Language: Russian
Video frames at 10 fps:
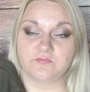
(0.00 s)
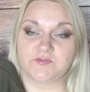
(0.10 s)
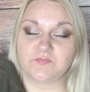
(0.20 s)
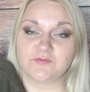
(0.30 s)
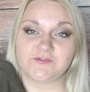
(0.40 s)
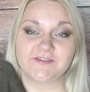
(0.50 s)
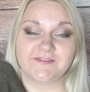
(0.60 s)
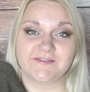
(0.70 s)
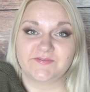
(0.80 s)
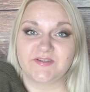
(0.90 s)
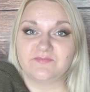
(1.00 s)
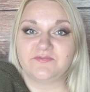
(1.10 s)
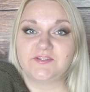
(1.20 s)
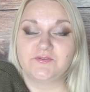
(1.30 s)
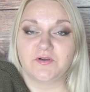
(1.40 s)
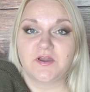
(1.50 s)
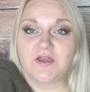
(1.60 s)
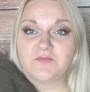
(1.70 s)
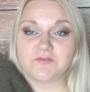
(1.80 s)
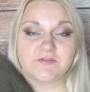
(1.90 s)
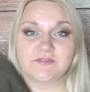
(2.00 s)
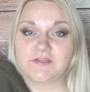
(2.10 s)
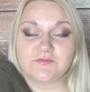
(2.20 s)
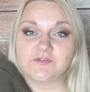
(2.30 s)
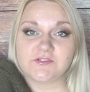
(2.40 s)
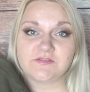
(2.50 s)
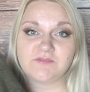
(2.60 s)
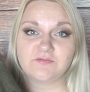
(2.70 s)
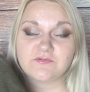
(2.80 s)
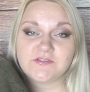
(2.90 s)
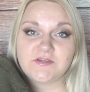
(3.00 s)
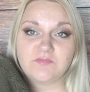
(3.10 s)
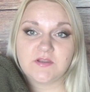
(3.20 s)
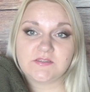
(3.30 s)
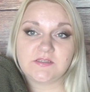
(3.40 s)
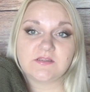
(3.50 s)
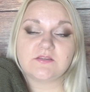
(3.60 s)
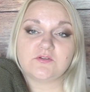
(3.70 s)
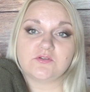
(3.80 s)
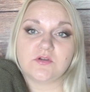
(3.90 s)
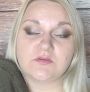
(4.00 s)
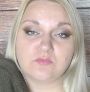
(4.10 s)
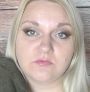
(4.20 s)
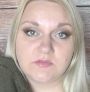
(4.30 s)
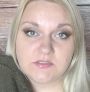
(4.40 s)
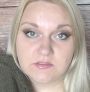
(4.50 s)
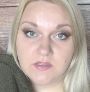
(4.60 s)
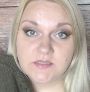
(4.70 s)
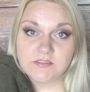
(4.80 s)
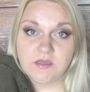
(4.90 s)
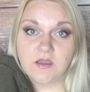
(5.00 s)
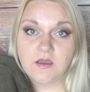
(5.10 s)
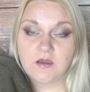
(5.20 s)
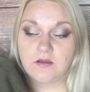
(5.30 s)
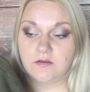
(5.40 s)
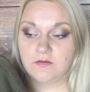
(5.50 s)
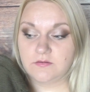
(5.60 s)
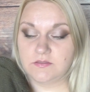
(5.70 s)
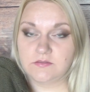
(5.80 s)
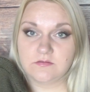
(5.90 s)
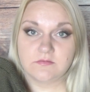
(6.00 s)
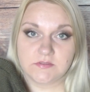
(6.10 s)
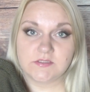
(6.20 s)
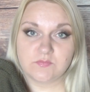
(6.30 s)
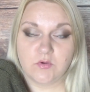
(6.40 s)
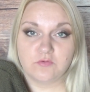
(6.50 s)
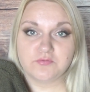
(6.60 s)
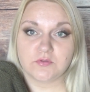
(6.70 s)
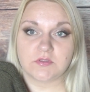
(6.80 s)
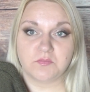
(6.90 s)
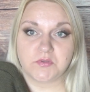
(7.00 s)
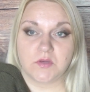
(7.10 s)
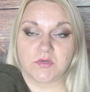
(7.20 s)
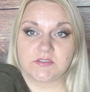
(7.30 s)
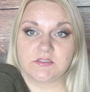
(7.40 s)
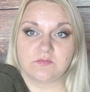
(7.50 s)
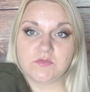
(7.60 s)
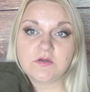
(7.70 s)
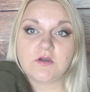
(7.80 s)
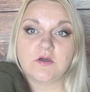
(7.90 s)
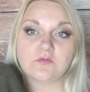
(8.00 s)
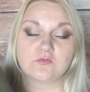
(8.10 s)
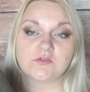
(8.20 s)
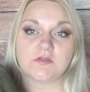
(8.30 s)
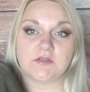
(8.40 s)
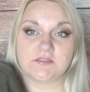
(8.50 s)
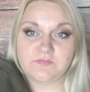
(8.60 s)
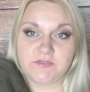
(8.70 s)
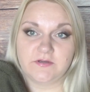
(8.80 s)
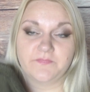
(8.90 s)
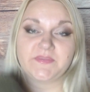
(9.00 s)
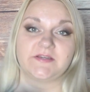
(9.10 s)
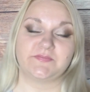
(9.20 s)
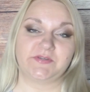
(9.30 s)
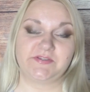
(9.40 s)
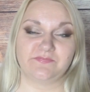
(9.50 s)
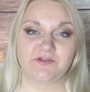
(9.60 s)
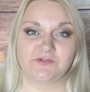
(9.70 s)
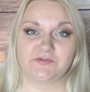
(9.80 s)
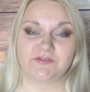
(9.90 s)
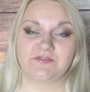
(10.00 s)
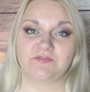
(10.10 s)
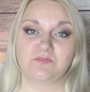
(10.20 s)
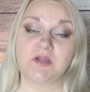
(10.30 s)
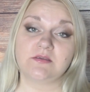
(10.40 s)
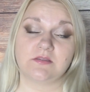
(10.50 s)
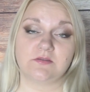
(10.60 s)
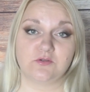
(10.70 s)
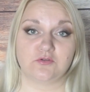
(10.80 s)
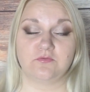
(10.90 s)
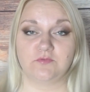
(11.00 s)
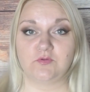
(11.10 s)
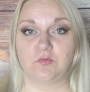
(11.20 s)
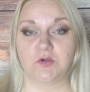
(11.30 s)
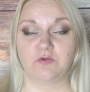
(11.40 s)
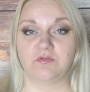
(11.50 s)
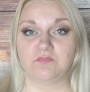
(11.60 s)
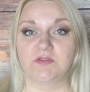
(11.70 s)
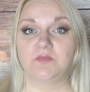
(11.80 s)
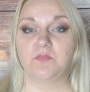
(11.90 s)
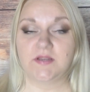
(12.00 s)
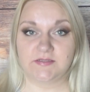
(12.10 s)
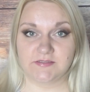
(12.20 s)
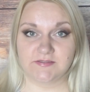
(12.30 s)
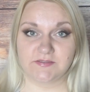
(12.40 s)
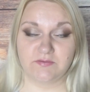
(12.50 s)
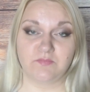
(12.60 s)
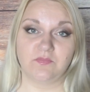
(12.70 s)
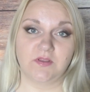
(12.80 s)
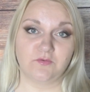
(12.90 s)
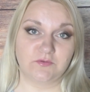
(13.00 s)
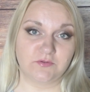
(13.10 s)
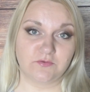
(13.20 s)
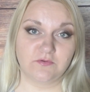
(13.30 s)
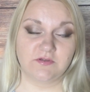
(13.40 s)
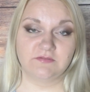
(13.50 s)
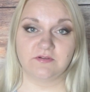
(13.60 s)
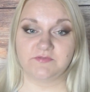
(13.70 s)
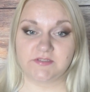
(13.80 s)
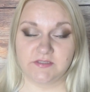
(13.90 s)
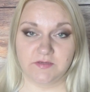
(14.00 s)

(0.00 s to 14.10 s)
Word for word: в заблуждение своим видео, просто я тоже не могу разобраться. Я надеюсь, что они будут на складе, э, и я смогу все-таки подобрать себе нужный размер. Спасибо большое за внимание, надеюсь, что видео мое вам было полезно. С вами была Ольга Гроглева. Все